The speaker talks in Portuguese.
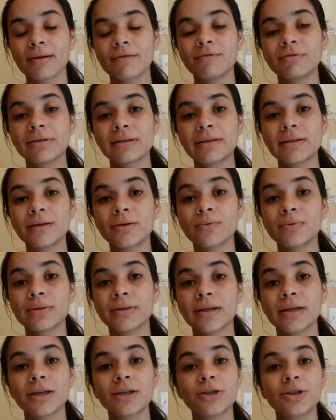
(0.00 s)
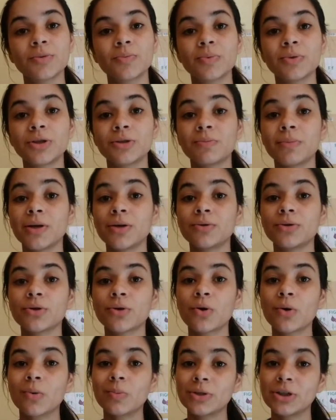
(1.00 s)
Você usa que tipo de meio
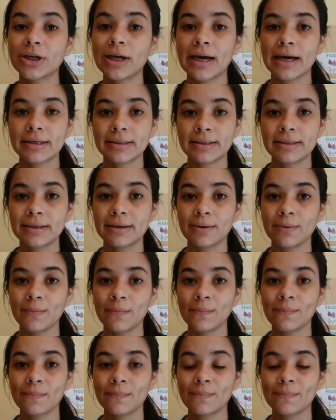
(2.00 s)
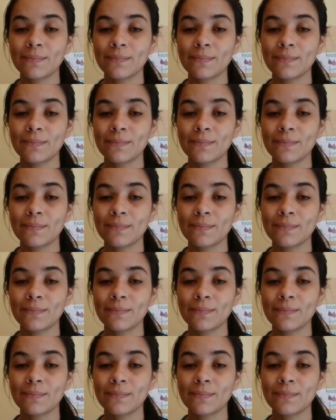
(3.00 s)
de comunicação?